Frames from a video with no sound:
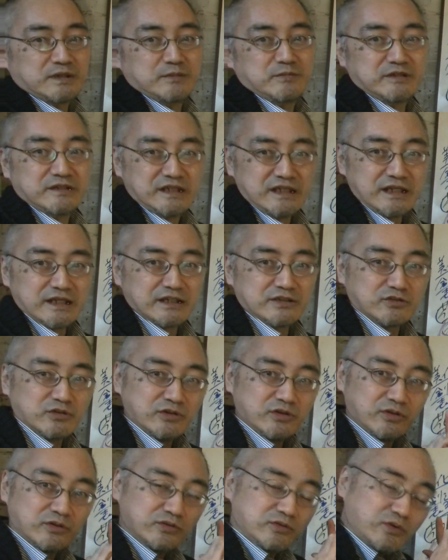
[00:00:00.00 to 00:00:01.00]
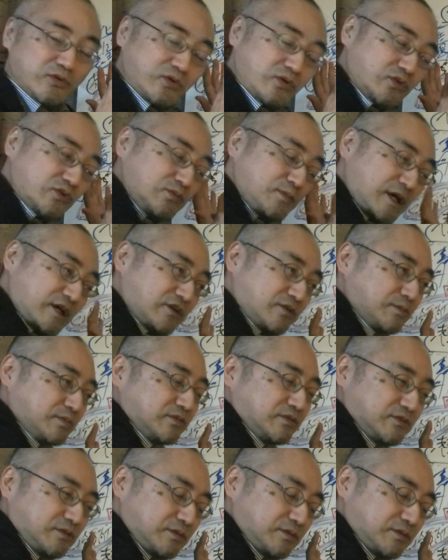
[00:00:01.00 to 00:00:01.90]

意味でそれをどううまく